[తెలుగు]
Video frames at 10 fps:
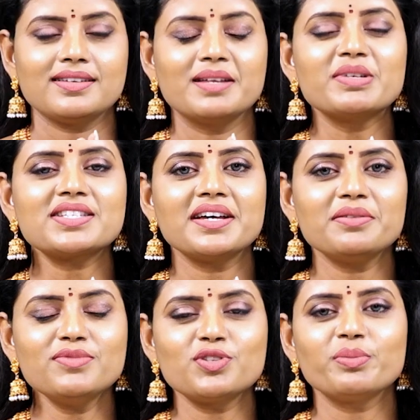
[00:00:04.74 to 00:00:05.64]

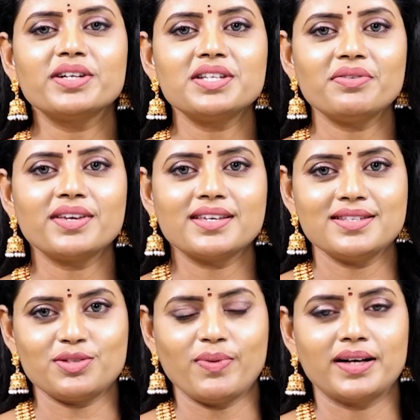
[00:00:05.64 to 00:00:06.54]
నమస్కారం సుమన్ టీవీకి
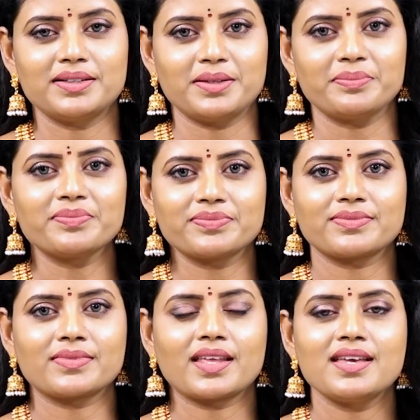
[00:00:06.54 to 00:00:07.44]
స్వాగతం
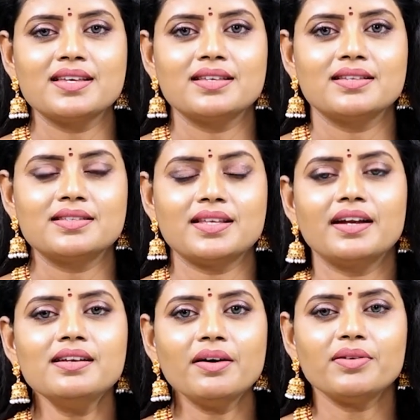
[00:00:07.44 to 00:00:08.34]

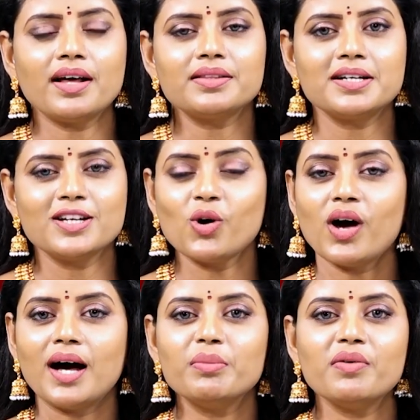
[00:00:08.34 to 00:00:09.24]
శరణ్ నవరాత్రుల్లో
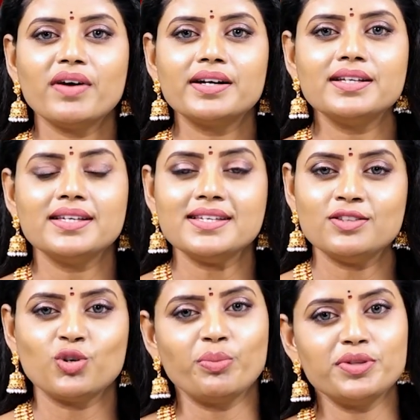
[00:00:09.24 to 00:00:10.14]
అమ్మవారిని ఈ
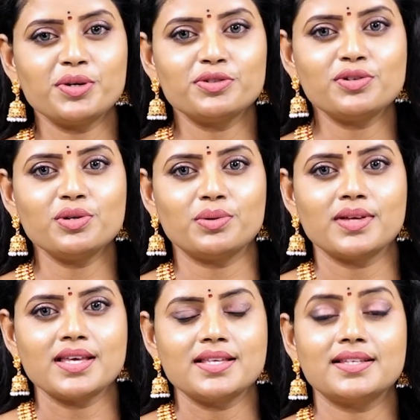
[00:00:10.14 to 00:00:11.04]
తొమ్మిది రోజులు
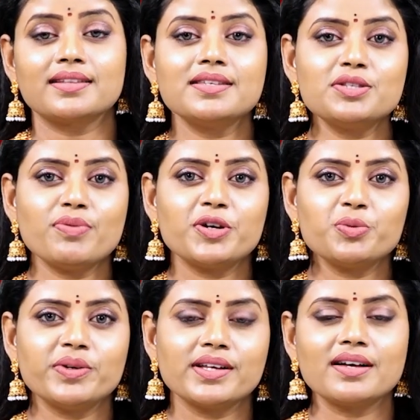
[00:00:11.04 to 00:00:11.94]
శక్తి
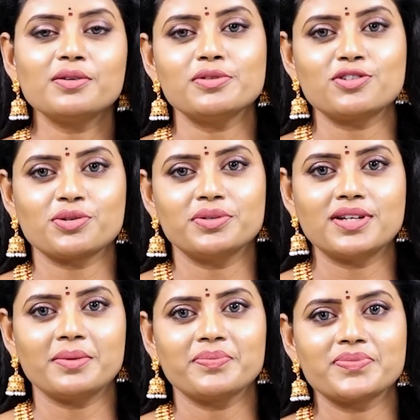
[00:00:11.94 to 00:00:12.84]
స్వరూపునిగా
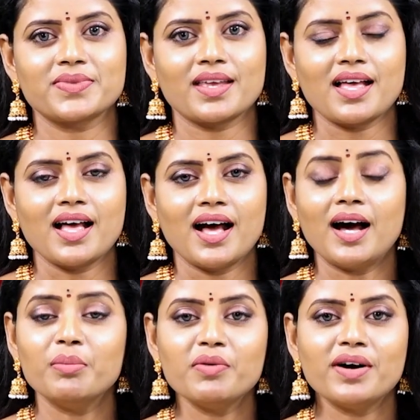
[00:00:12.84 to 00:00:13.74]
కొలుచుకుంటాం
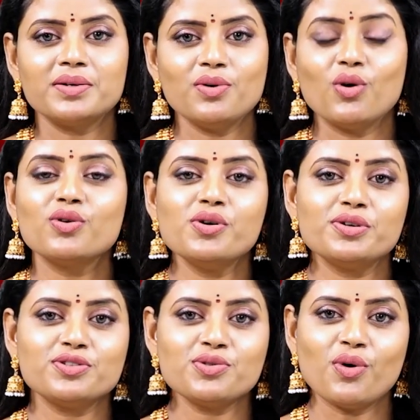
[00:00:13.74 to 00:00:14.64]
అమ్మవారు ఒక్కో
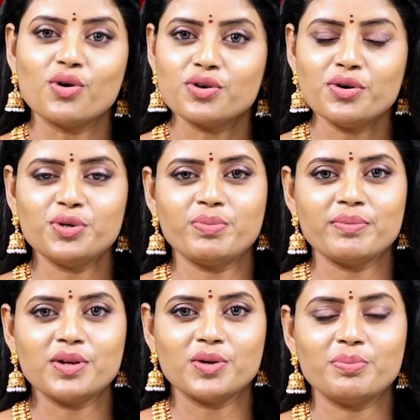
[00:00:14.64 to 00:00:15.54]
రోజు ఒక్కో
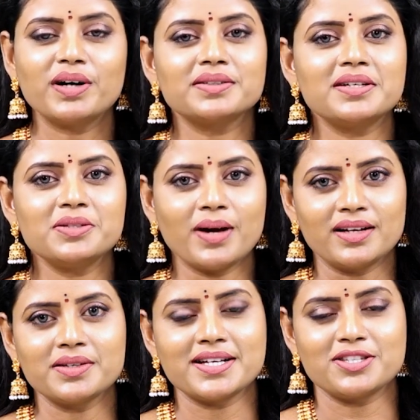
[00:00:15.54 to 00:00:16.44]
రూపంలో భక్తులను
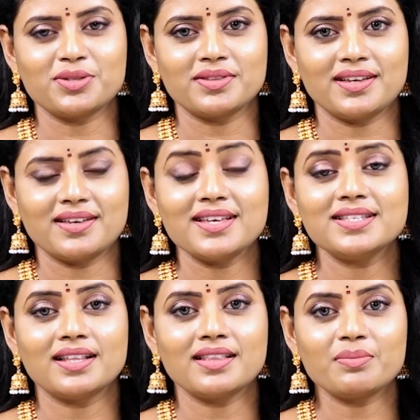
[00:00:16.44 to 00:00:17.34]
అనుగ్రహిస్తుంది ఈ
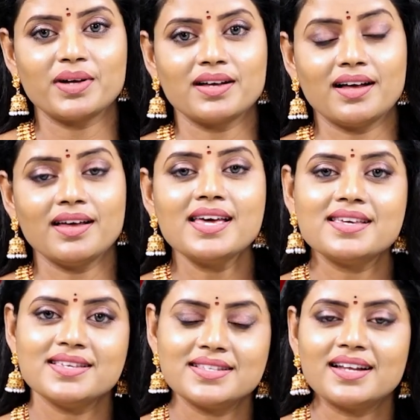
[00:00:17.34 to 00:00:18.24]
సందర్భంగా
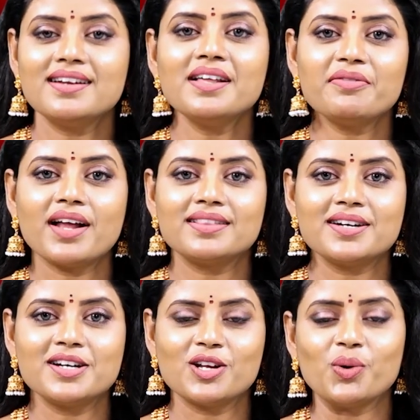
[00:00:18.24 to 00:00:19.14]
ఈ
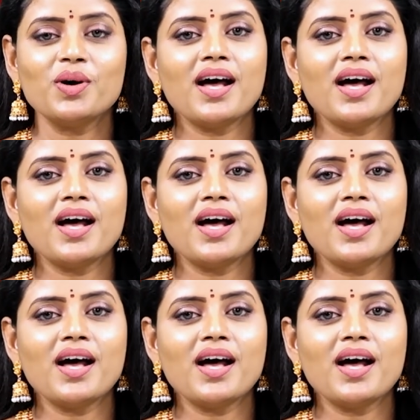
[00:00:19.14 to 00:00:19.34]
శరన్నవరాత్రులలో